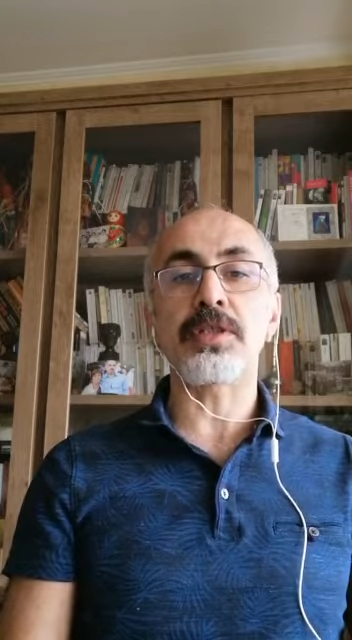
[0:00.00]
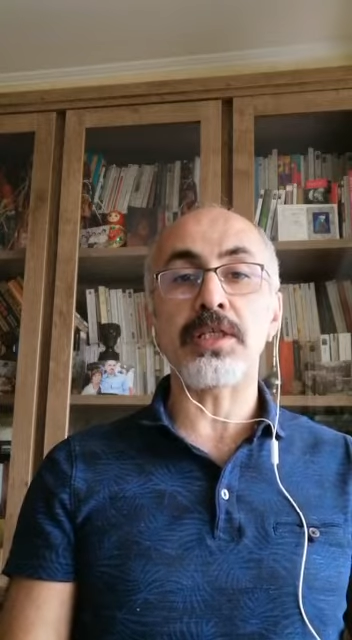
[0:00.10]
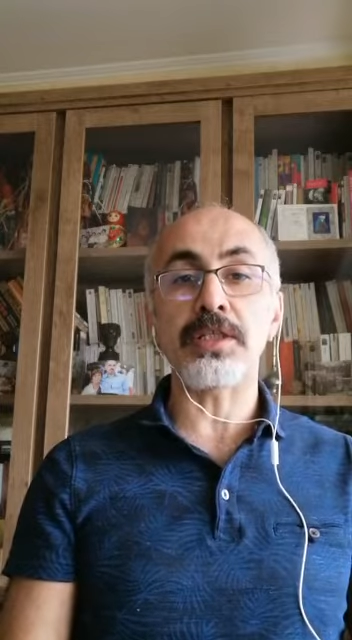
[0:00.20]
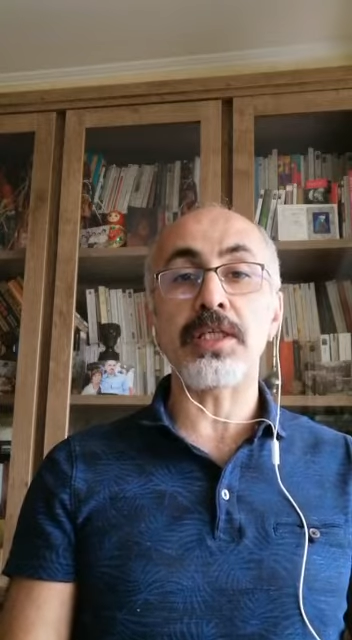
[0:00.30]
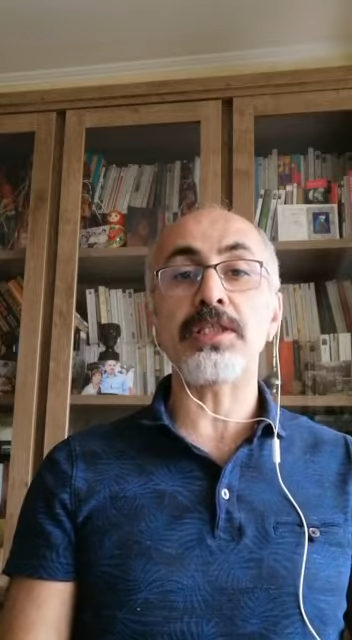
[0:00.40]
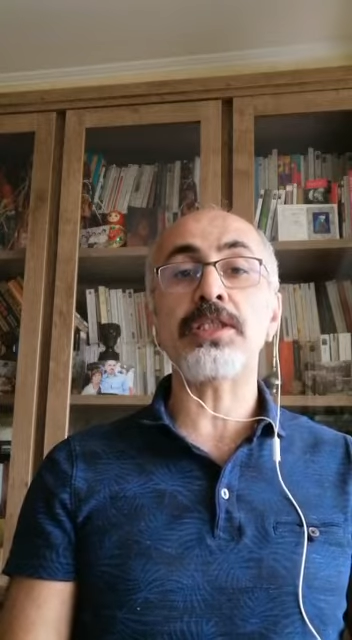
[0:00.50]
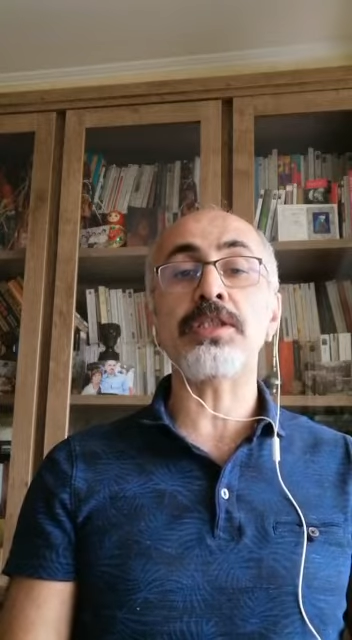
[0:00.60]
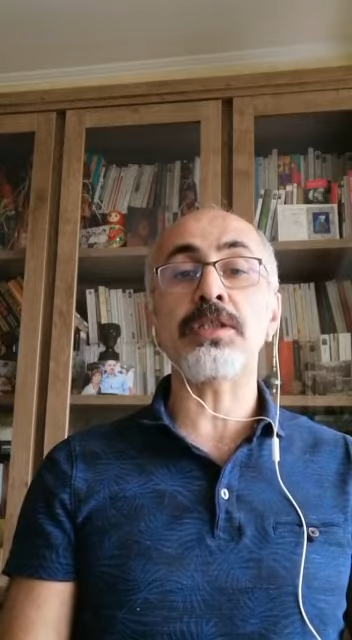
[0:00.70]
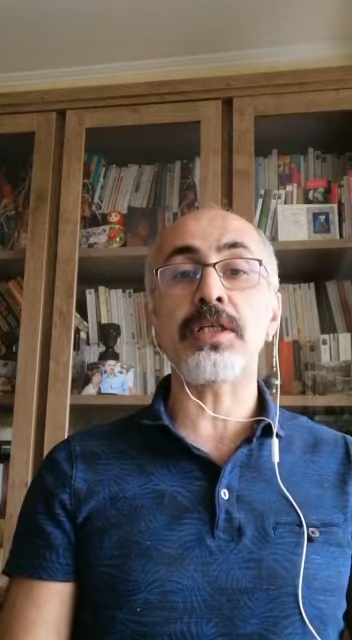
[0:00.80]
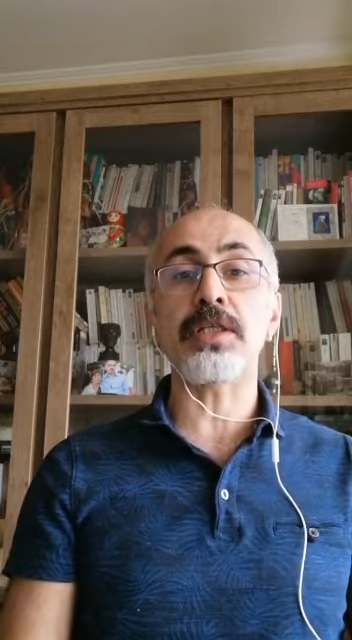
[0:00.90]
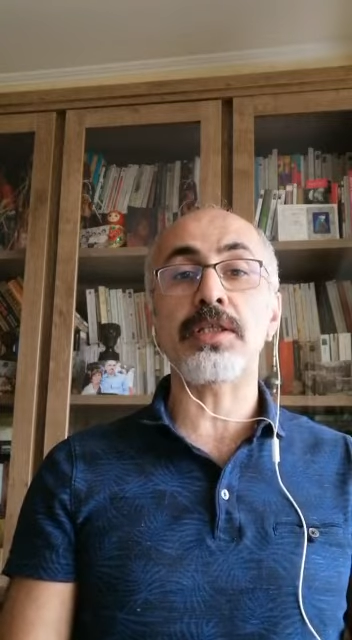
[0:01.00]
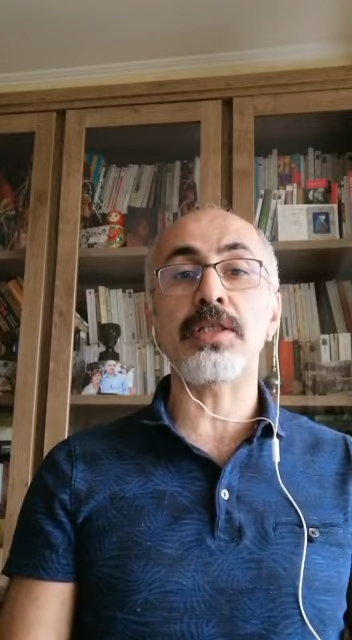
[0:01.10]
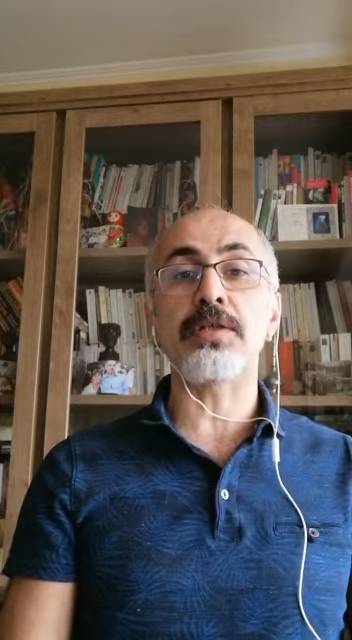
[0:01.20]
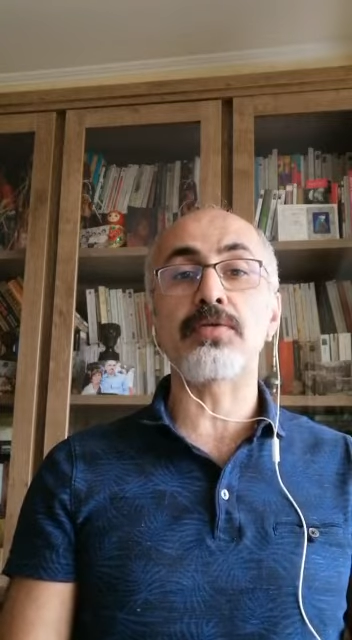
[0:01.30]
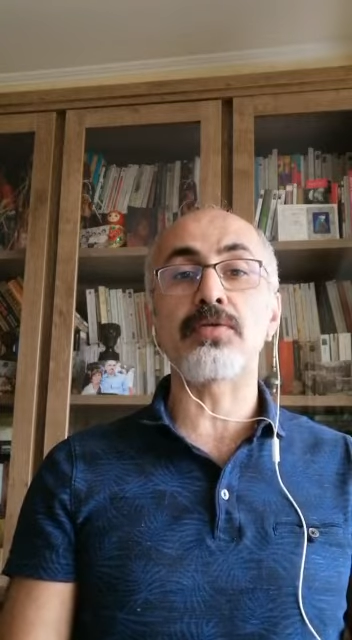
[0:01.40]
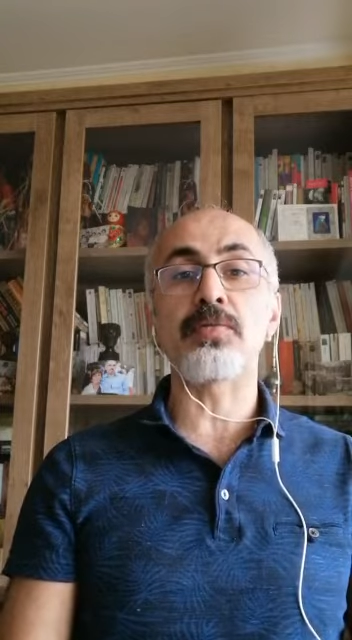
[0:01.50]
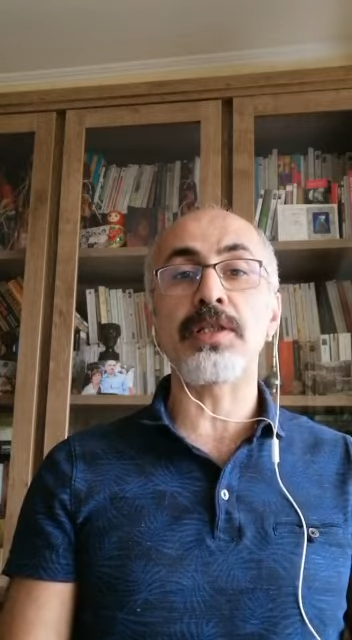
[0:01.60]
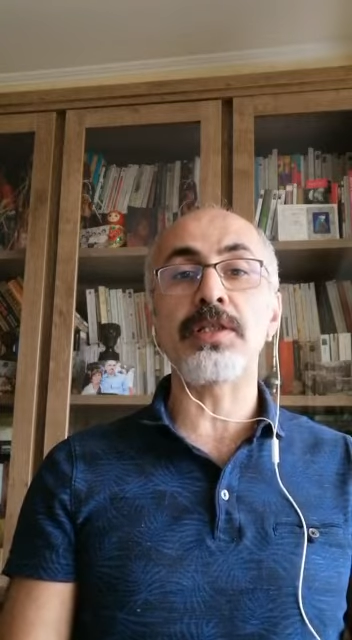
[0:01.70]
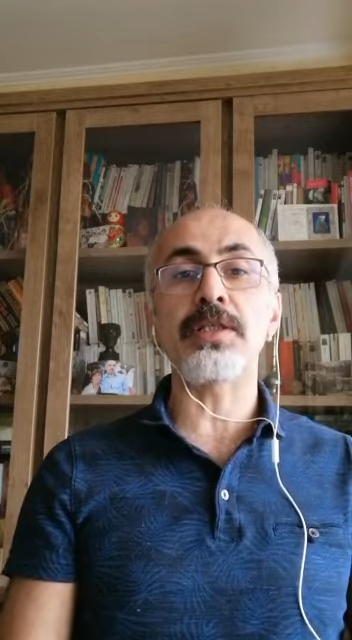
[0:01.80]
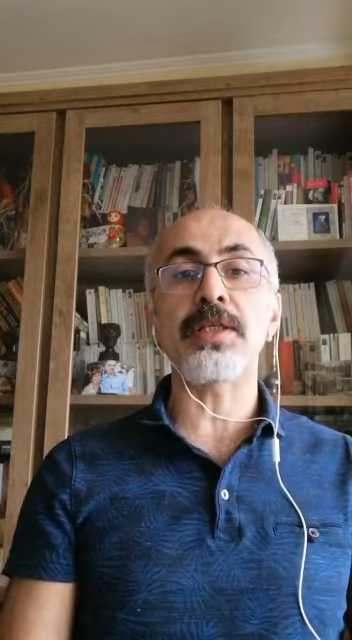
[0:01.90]
gelecek için ne kadar tehlikeli olduğu
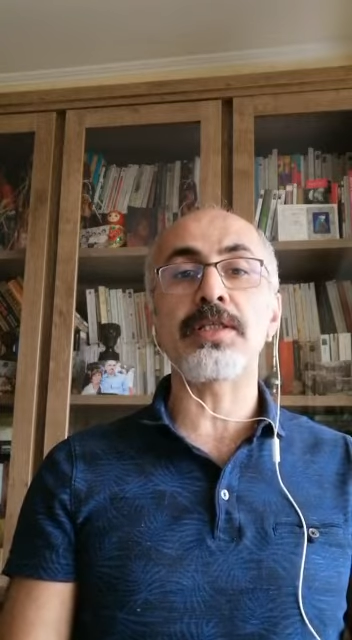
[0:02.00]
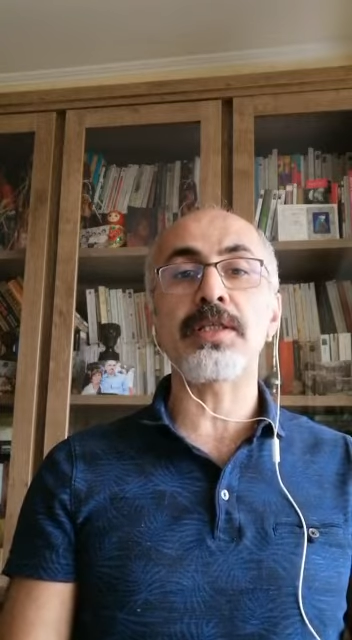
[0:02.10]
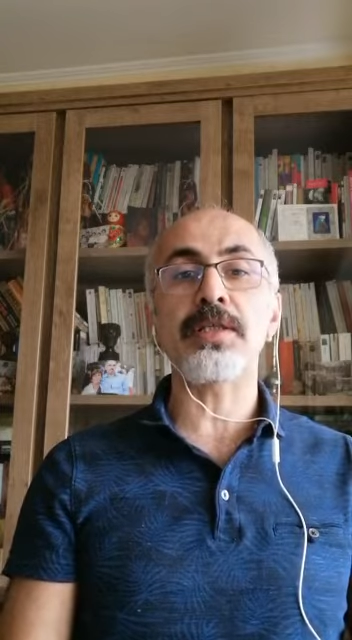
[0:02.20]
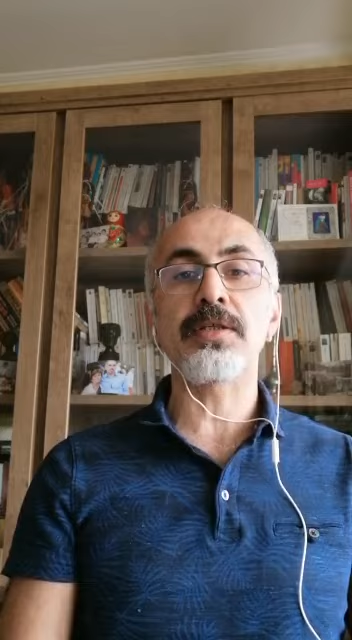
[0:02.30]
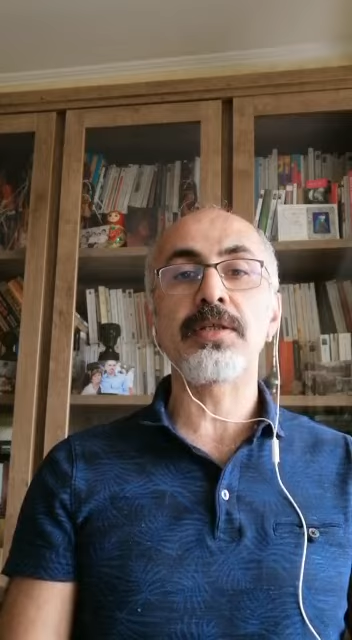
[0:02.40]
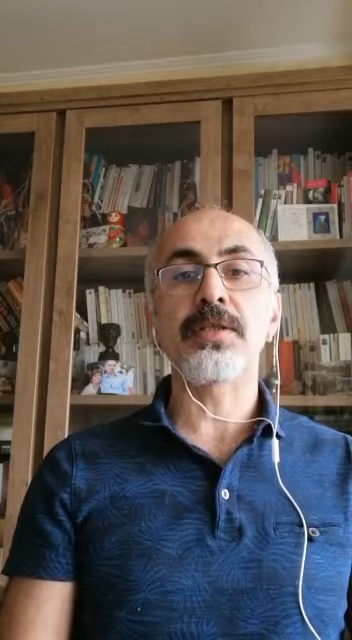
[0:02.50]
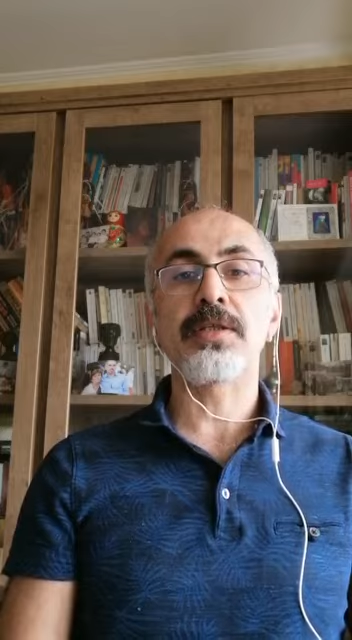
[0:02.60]
bilindiği halde